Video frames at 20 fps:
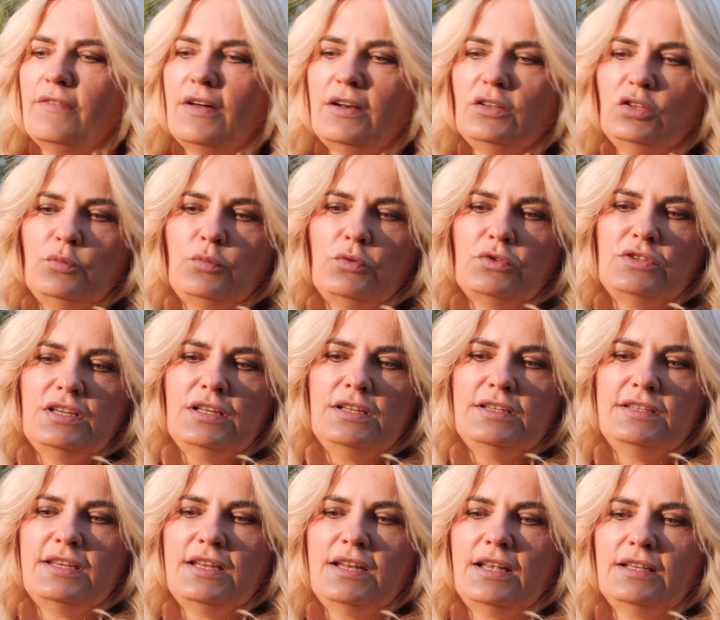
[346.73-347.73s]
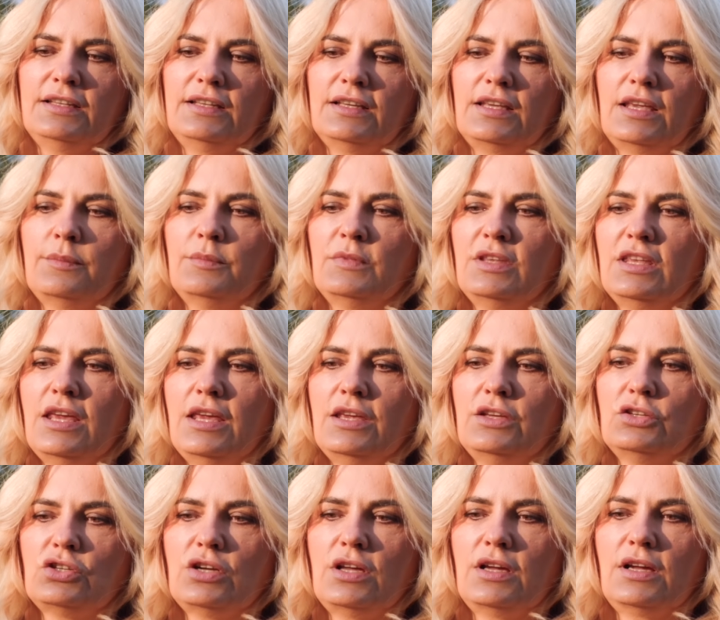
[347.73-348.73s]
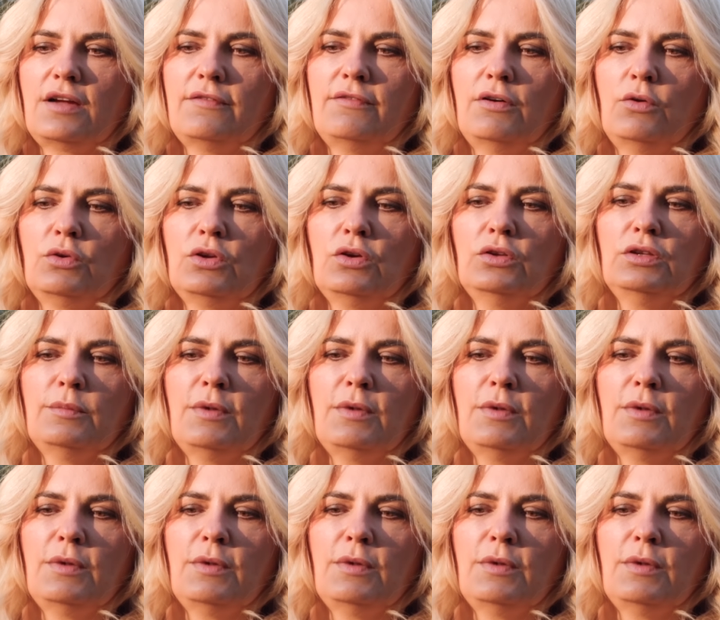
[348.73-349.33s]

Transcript: Warto podzielić je na te takie mniejsze kawałki.